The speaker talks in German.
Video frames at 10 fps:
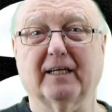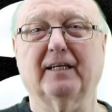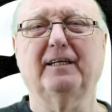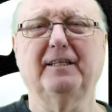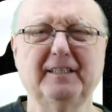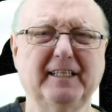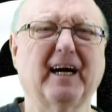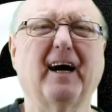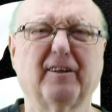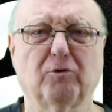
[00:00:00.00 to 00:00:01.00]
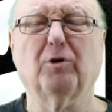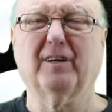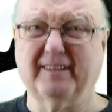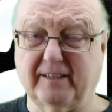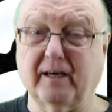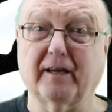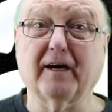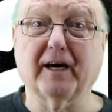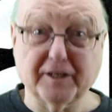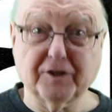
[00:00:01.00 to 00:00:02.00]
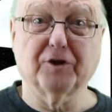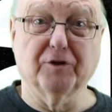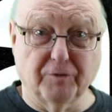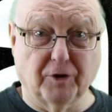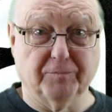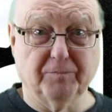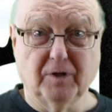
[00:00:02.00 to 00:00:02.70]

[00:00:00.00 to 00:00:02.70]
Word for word: Reniator Xerda hat gewonnen